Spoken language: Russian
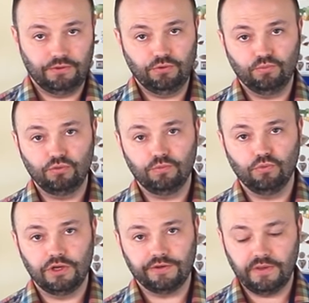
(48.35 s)
и он будет
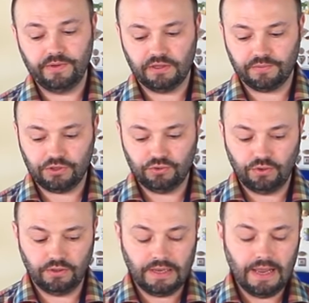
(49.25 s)
более равномерно
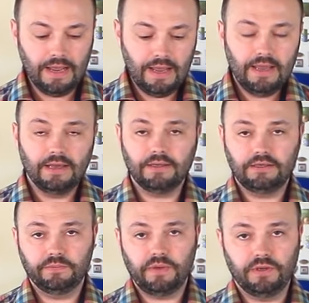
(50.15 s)
просолен. Это
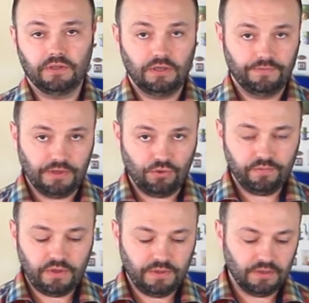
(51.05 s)
один момент. И второй
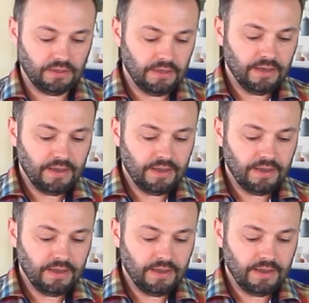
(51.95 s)
момент.